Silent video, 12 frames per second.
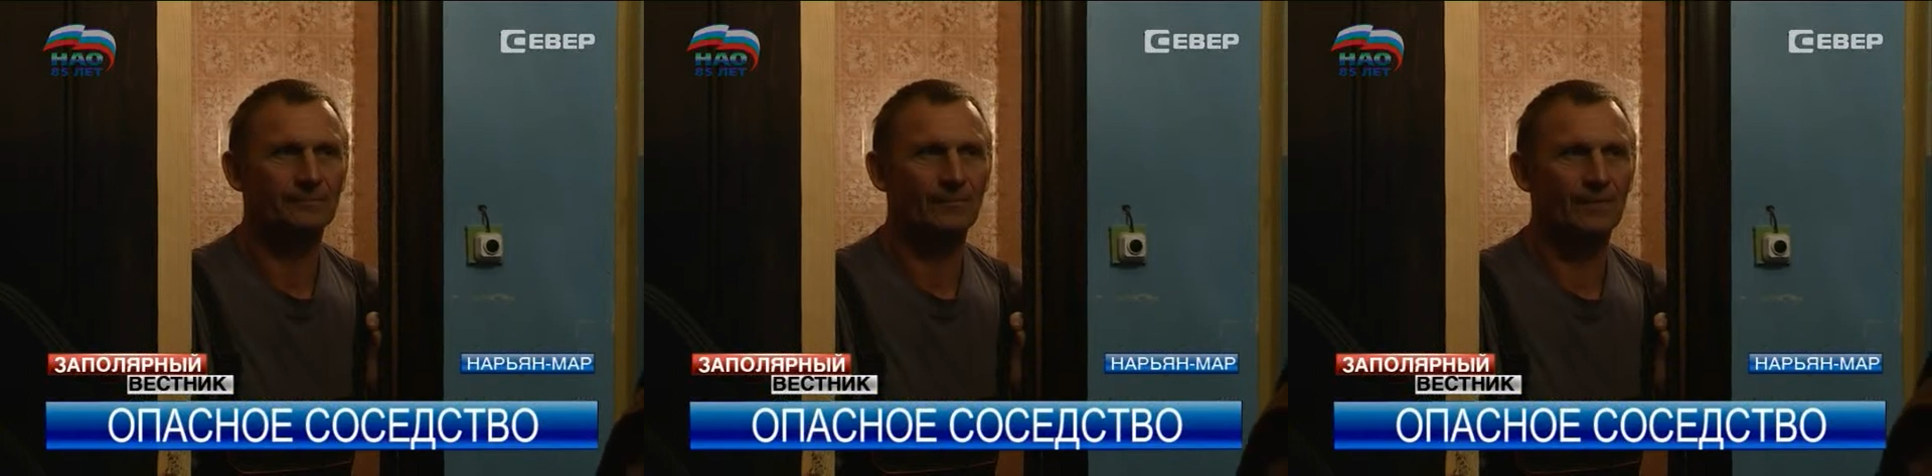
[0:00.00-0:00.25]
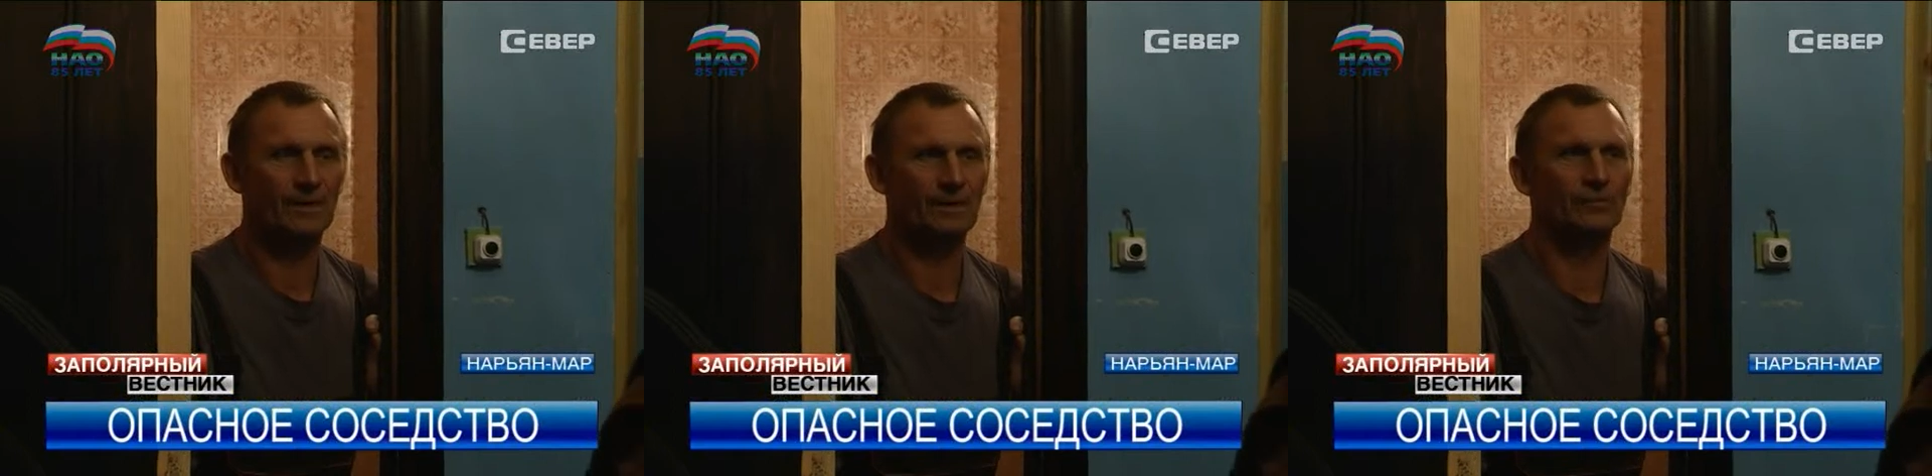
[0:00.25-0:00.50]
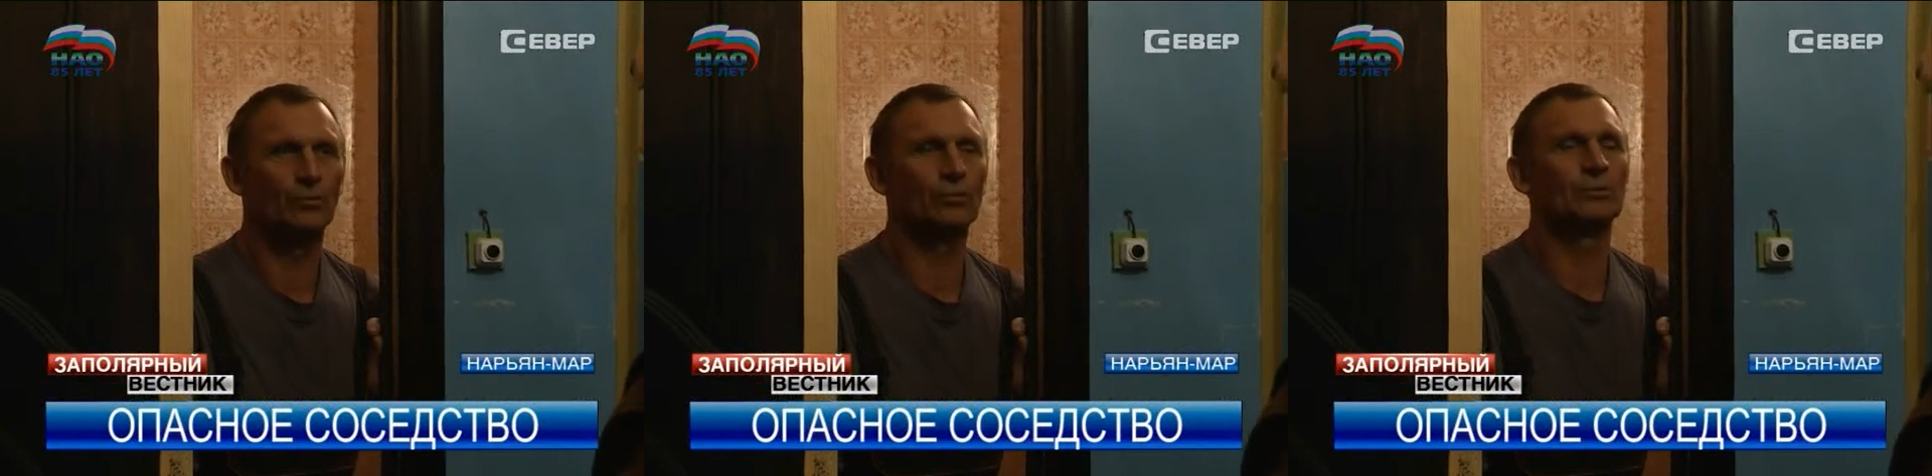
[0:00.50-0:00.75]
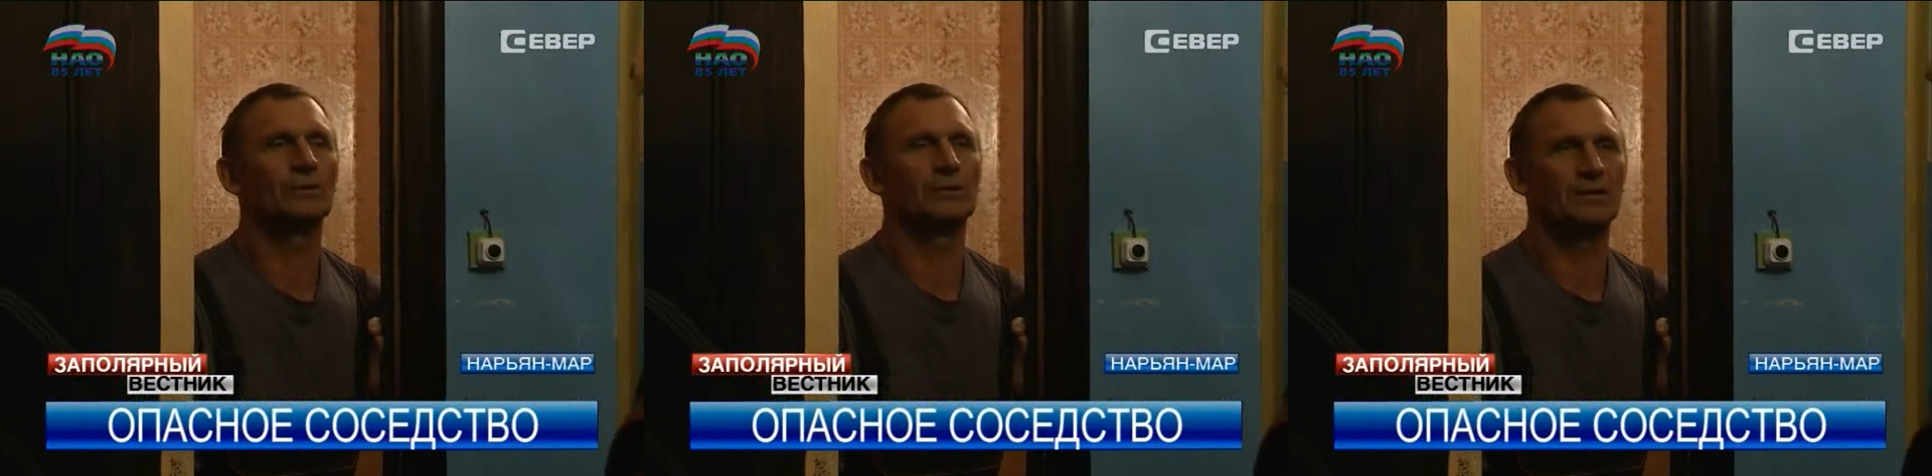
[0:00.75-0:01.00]
Так а
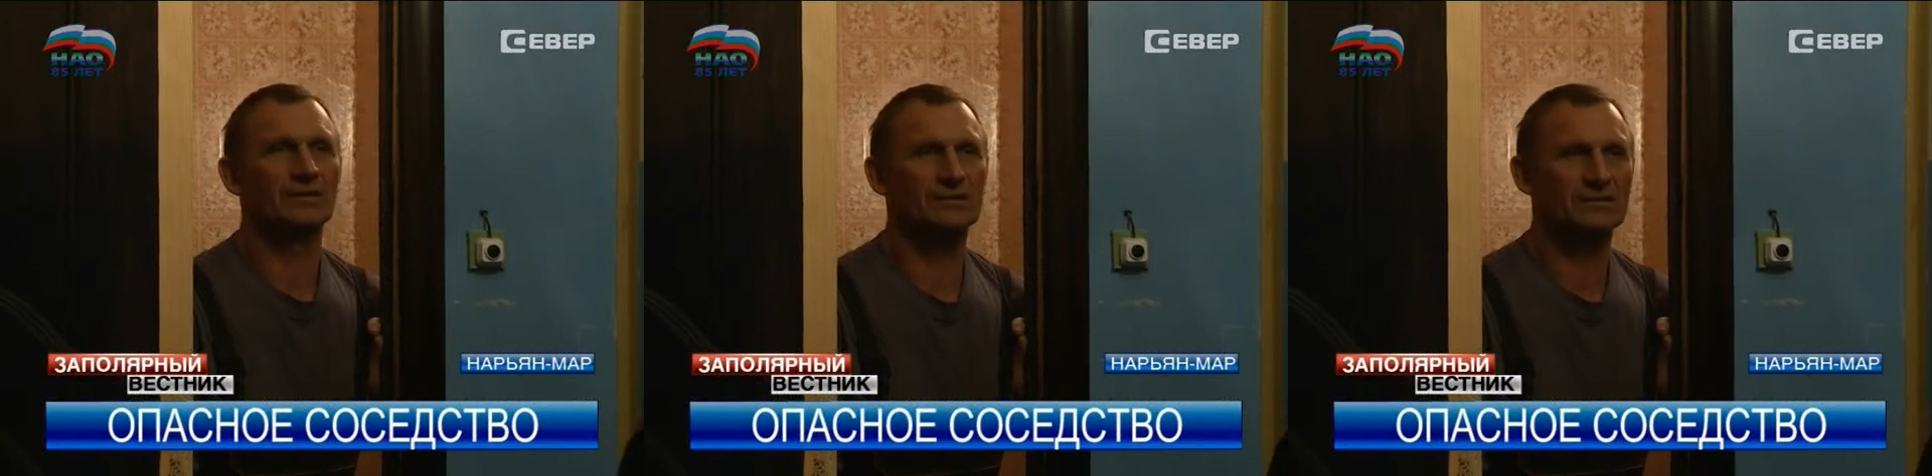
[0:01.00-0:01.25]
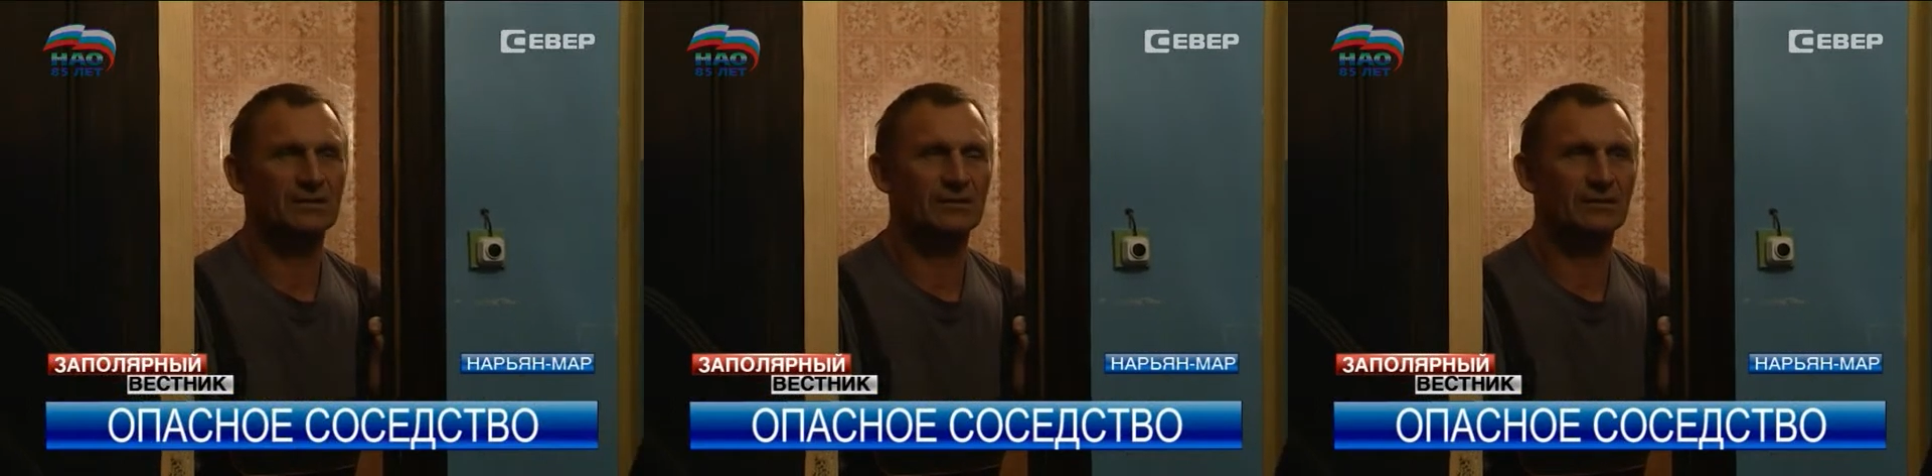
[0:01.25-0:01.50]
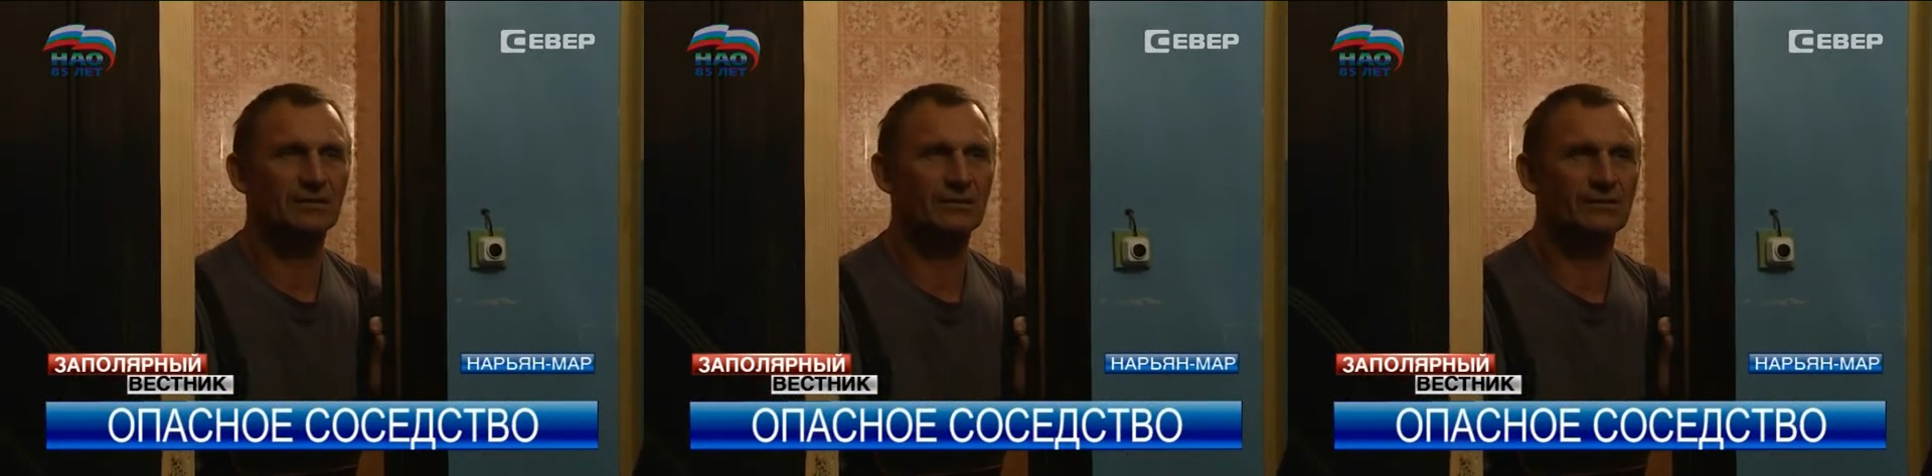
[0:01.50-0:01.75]
окна-то они заколотили,